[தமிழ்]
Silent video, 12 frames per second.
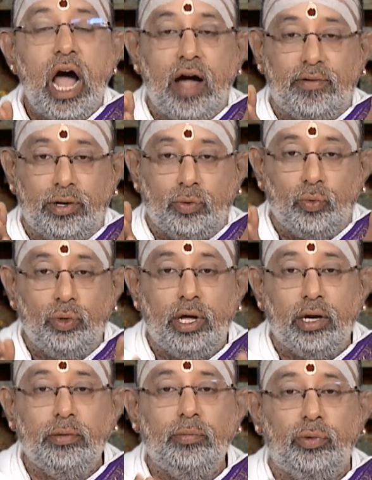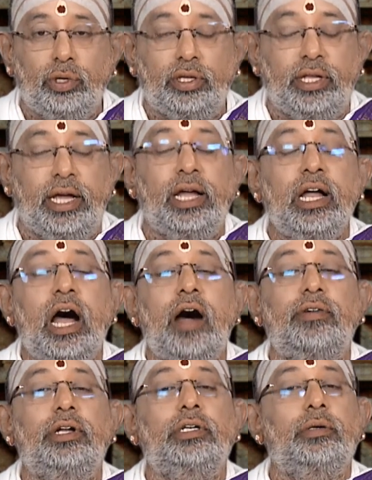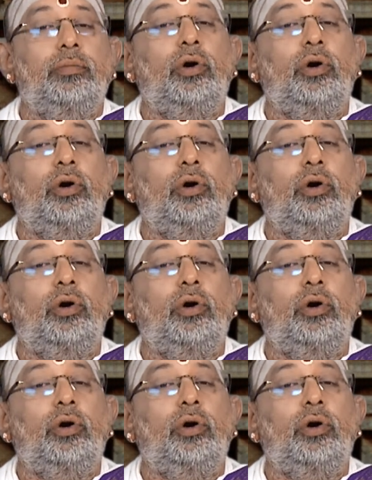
அவன் உணரும் பொழுதே அவனுக்கு